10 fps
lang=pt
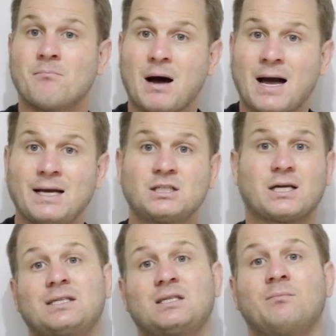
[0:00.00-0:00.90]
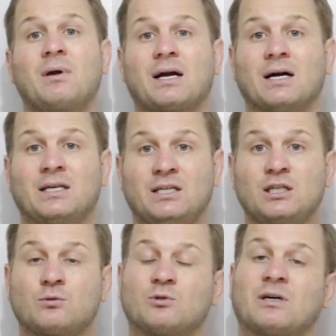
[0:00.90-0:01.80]
Mas esse
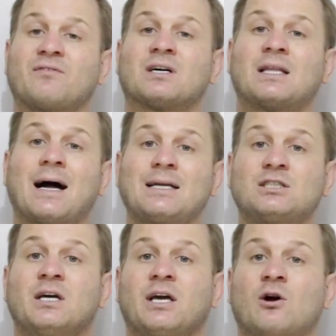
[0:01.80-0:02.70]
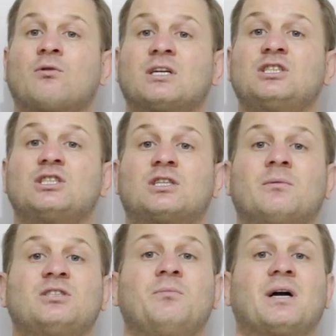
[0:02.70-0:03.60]
mecanismo, na verdade, é o que a gente
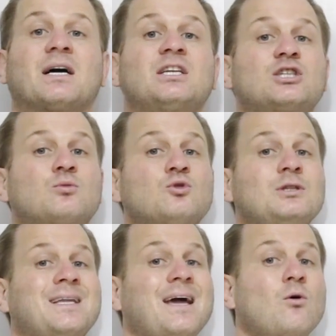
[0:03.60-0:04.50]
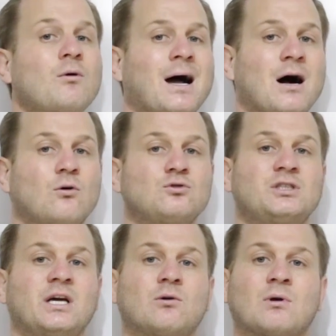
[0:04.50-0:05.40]
chama de mecanismo neural
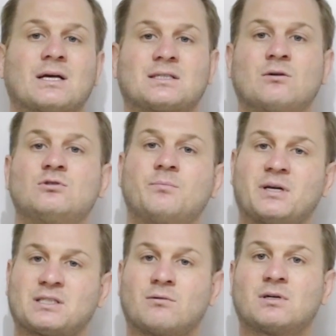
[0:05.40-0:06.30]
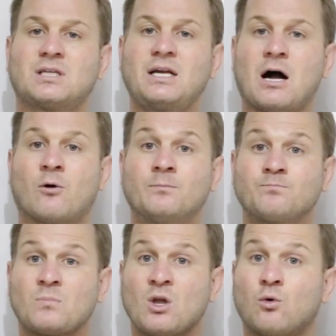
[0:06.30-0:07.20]
de regulação de pressão arterial.
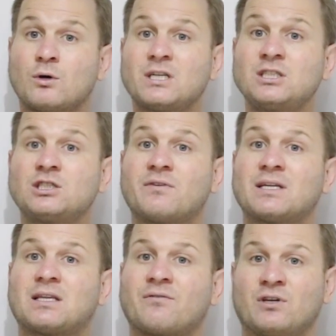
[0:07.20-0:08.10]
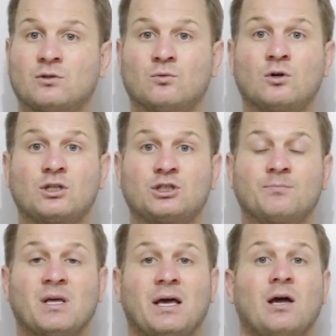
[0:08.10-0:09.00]
O que a gente vai estar tá vendo
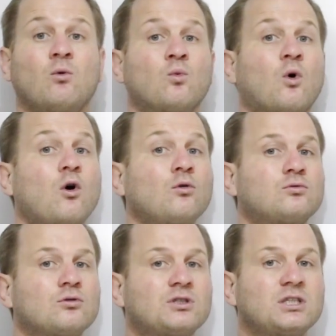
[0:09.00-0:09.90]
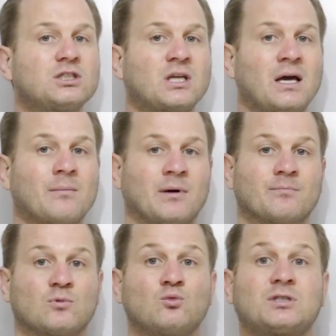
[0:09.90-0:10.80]
hoje é um outro
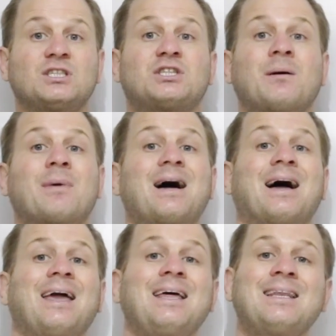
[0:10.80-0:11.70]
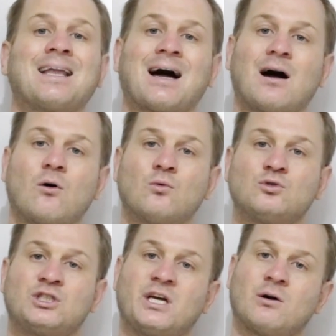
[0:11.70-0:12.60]
sistema, um sistema
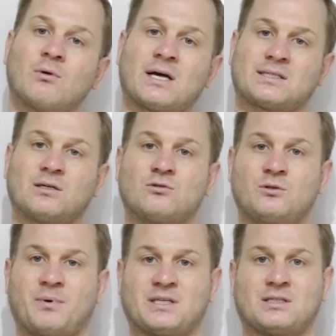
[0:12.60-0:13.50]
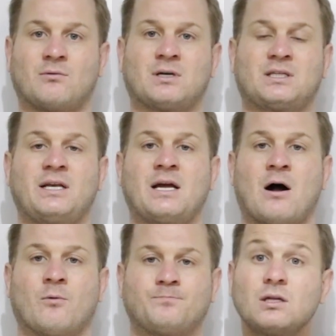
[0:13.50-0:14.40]
renal de regulação de pressão arterial.